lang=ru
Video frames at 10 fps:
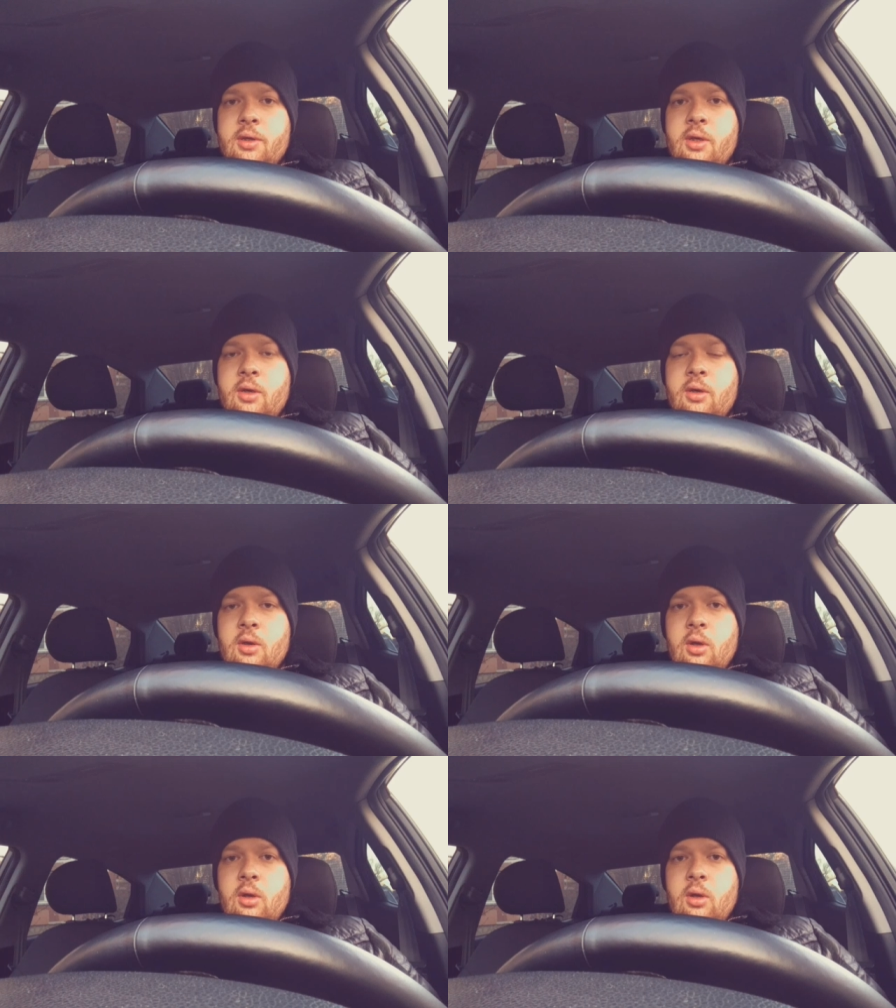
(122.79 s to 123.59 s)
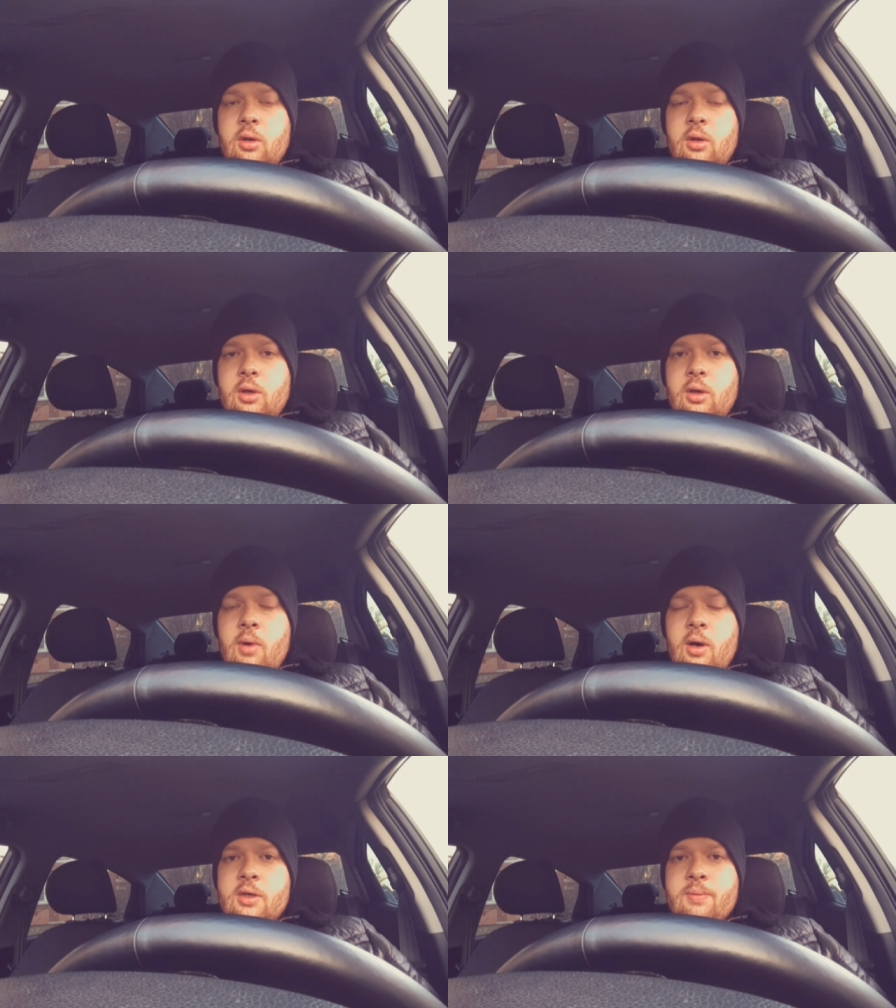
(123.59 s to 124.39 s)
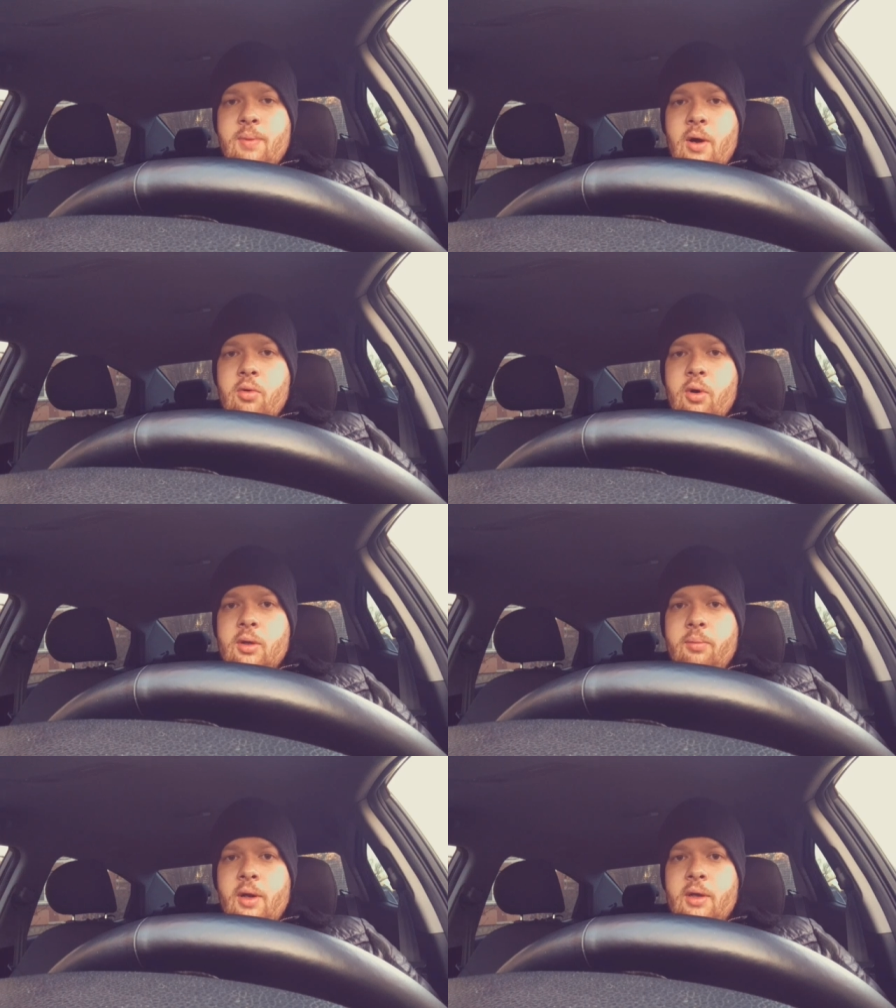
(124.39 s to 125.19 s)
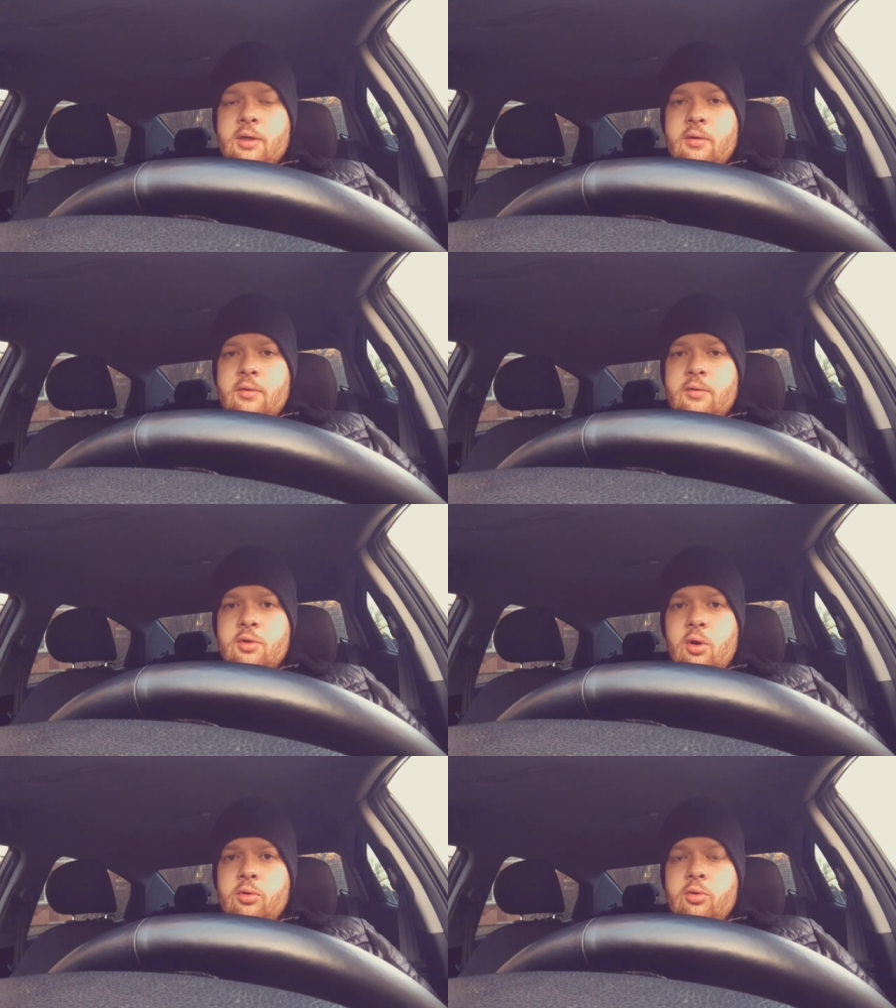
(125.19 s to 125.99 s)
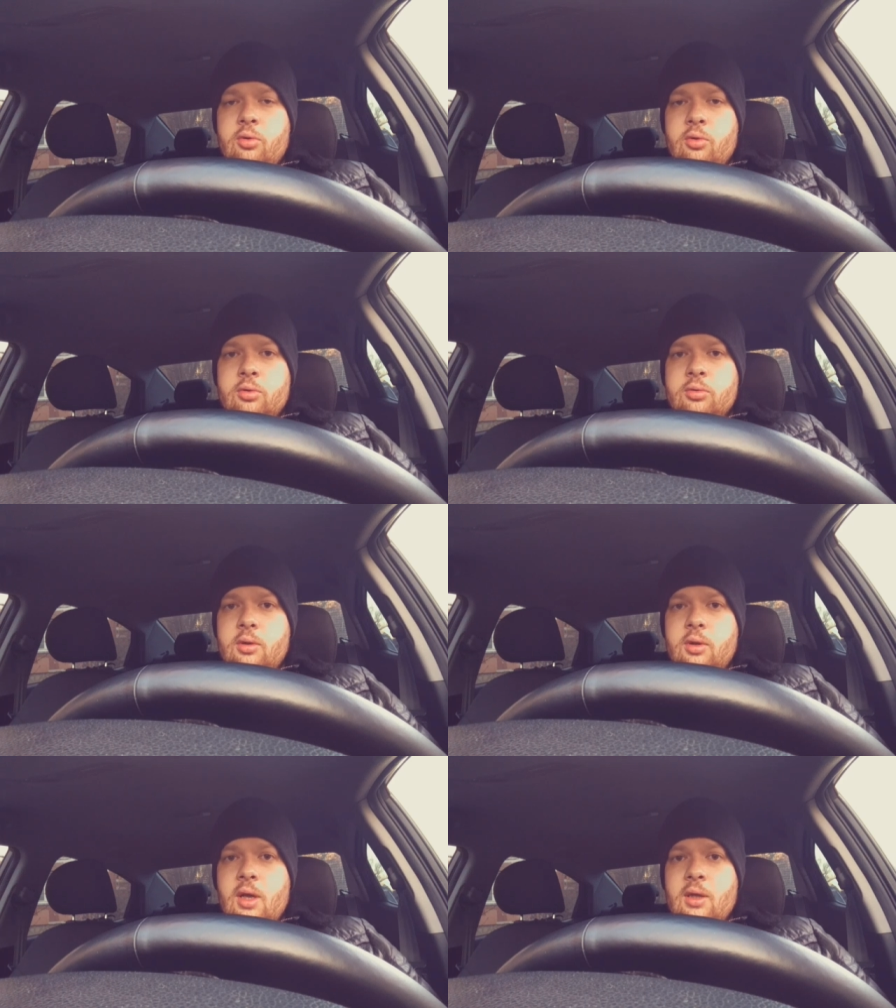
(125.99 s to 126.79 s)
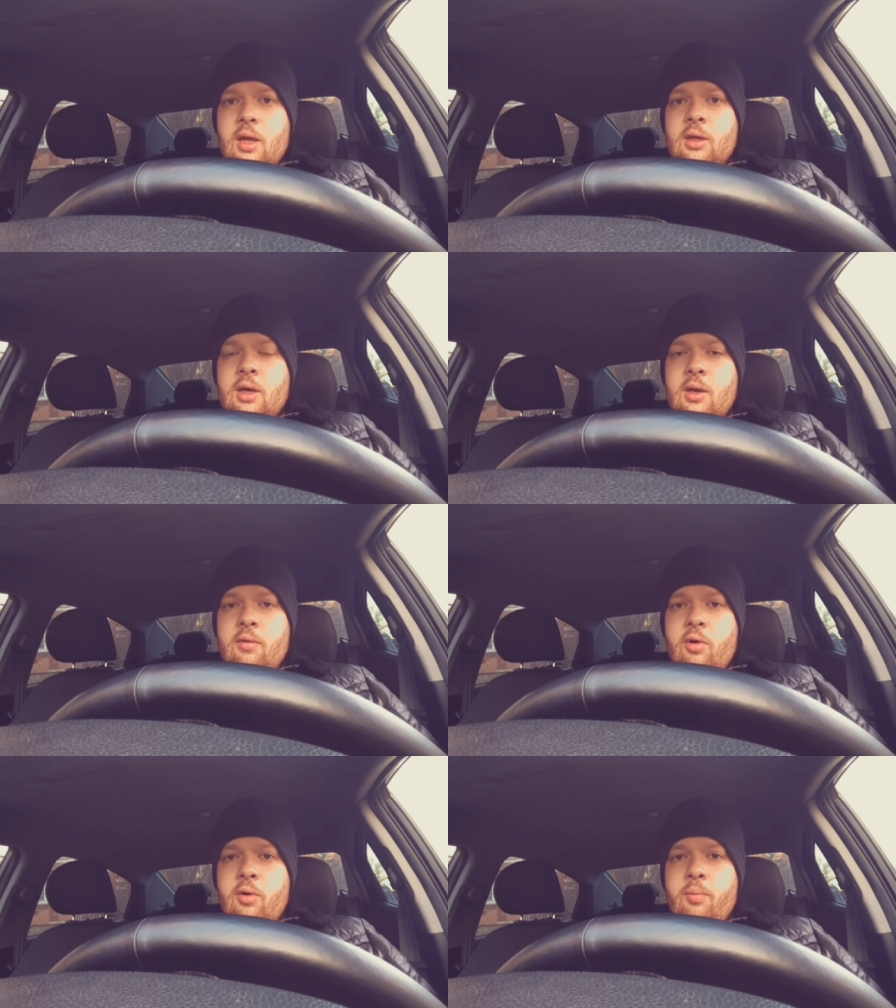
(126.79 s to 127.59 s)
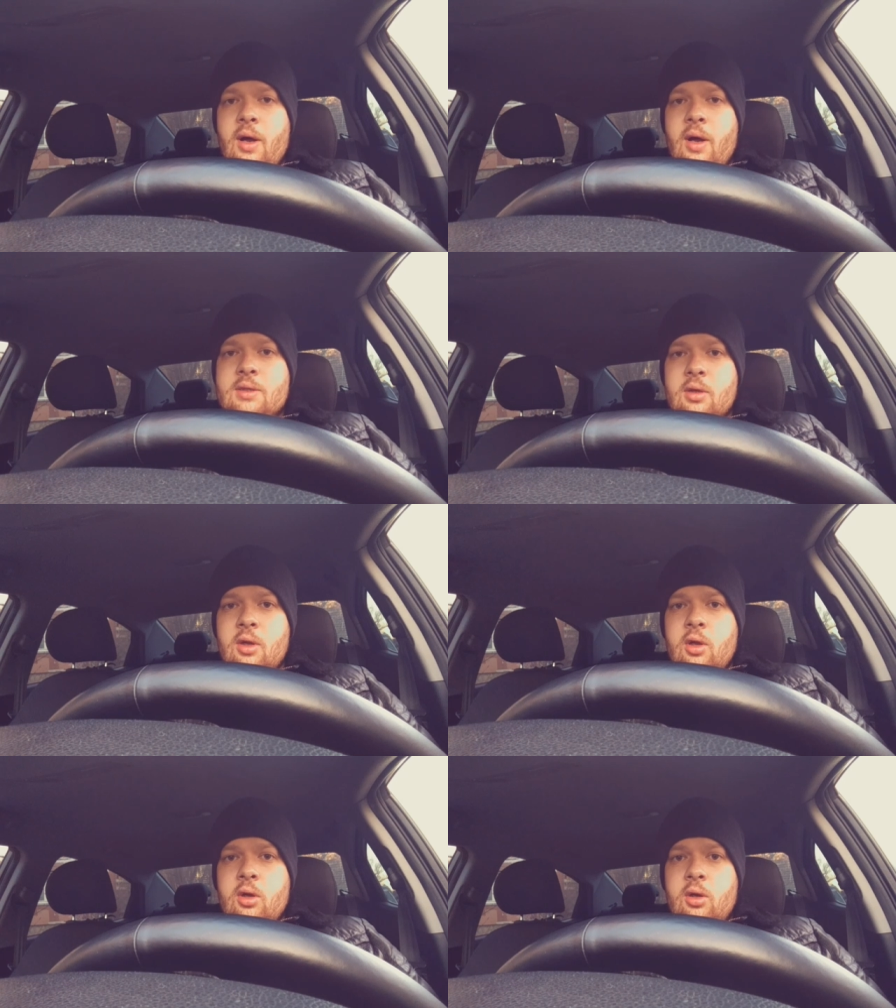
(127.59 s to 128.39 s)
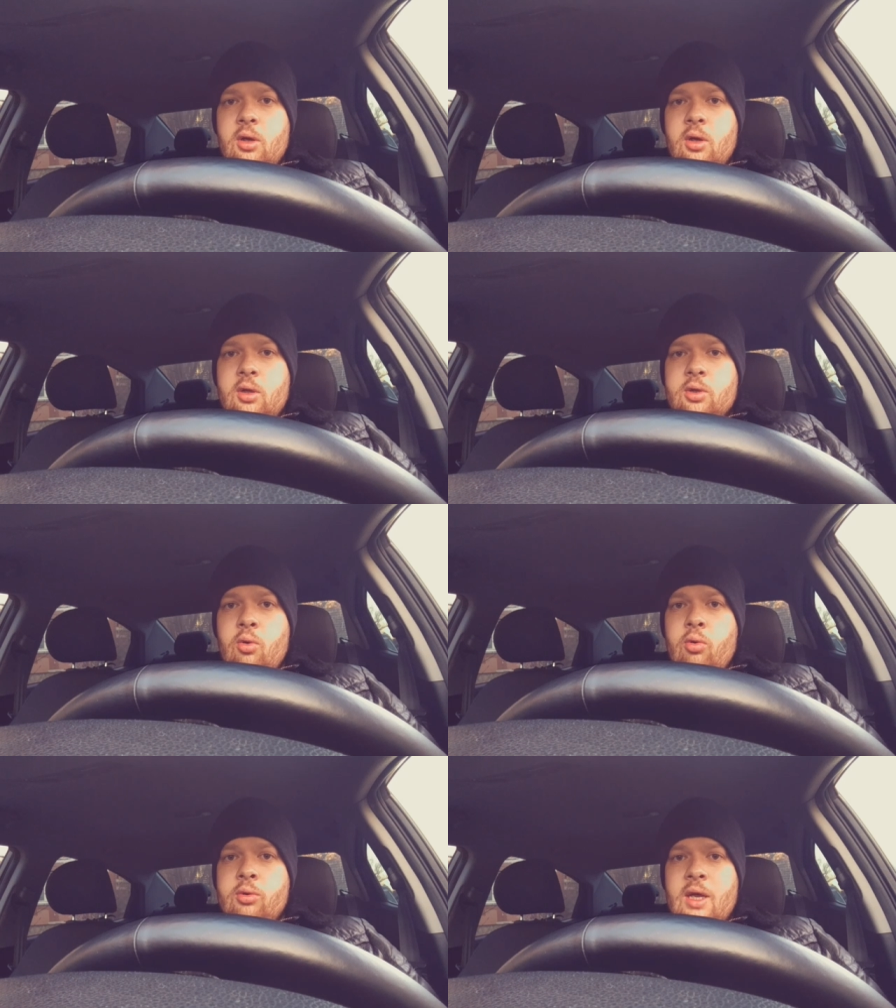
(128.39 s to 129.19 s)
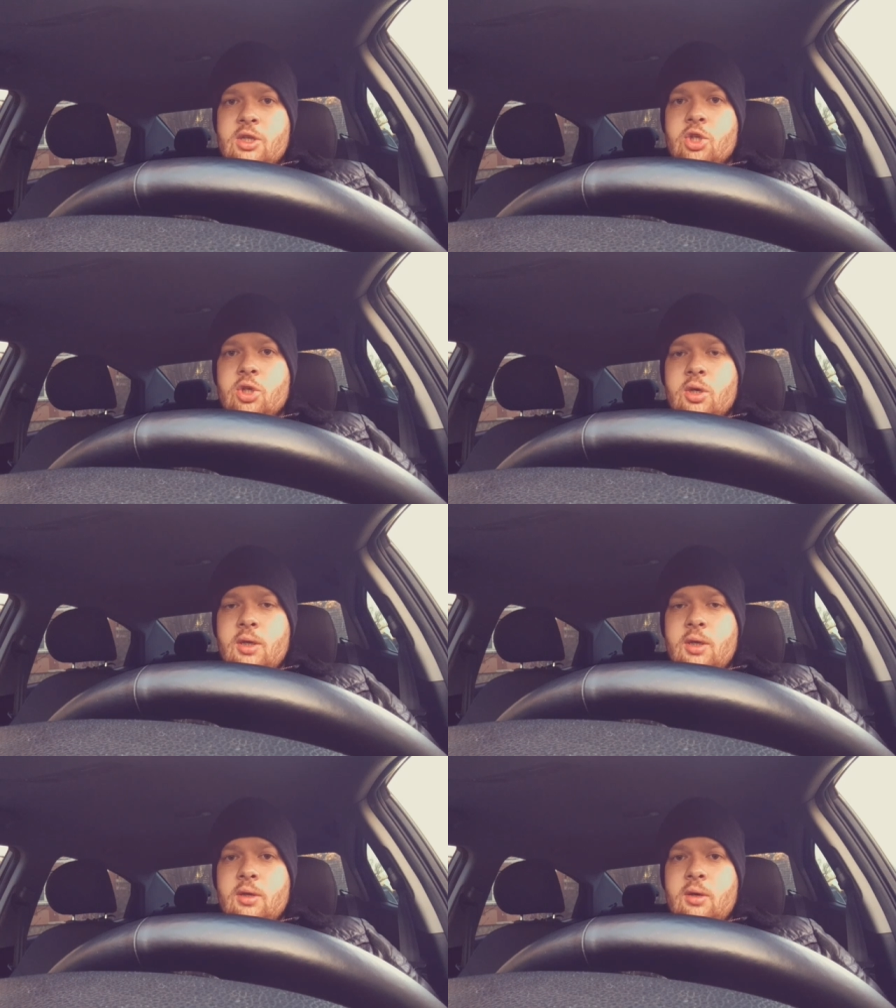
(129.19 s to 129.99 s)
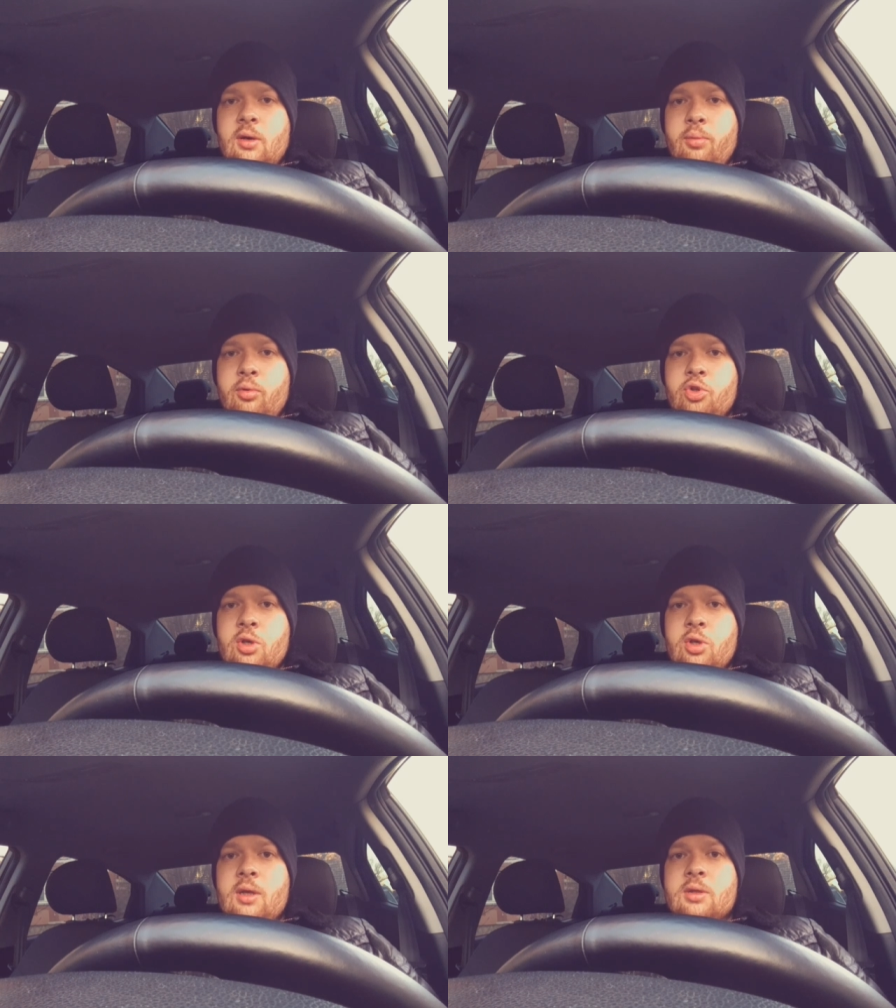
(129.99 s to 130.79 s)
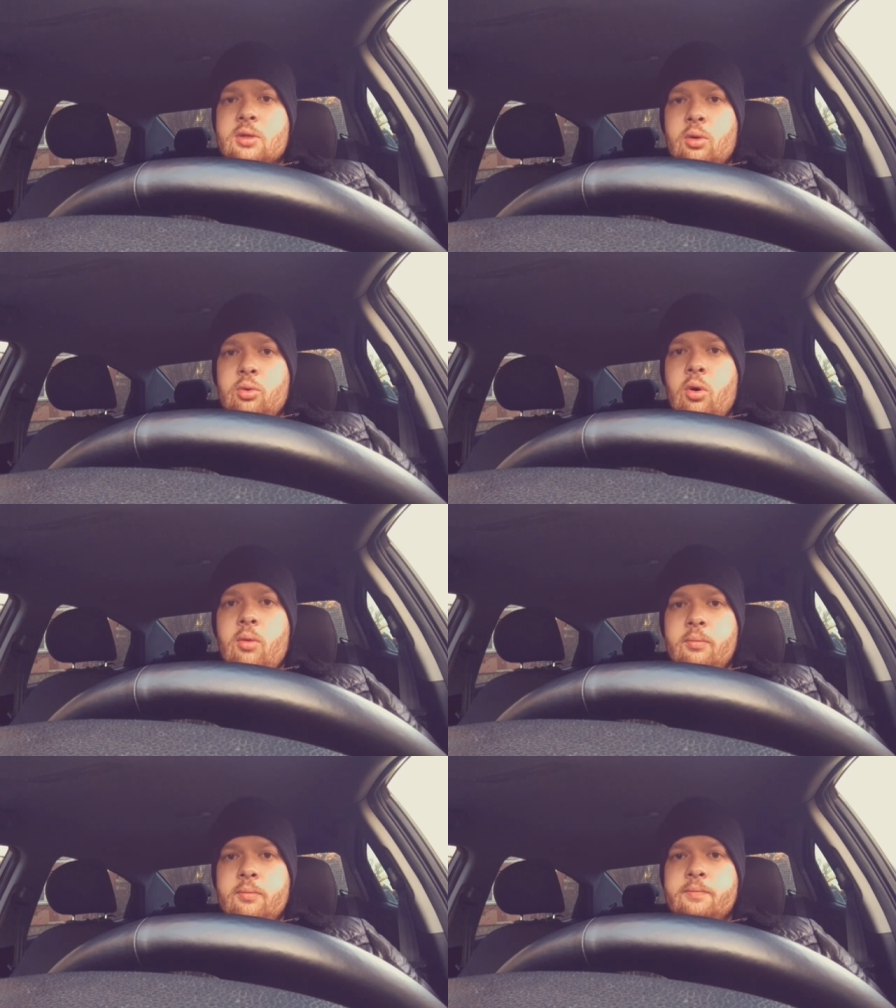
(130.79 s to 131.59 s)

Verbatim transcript: они могли спокойно пройти в зону и отдать голевой пас, то у наших это получалось с трудом.